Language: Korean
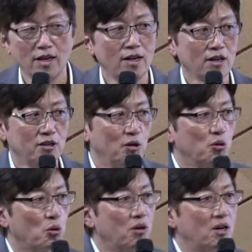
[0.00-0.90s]
근데 오늘
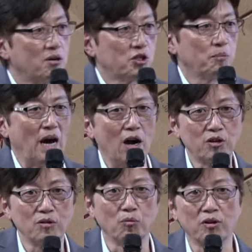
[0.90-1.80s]
놀라운 것은 바울은
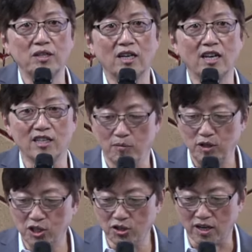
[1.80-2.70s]
뭐란 얘기하냐면
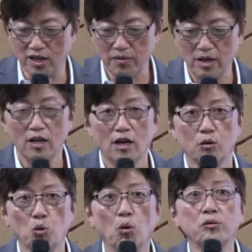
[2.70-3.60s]
2절에
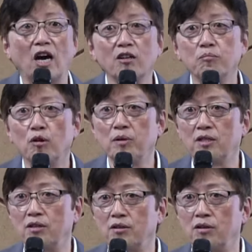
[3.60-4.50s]
또 다른 법이
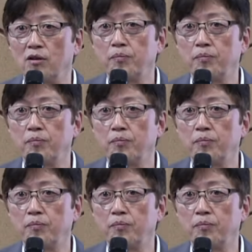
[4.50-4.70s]
있다는 거예요.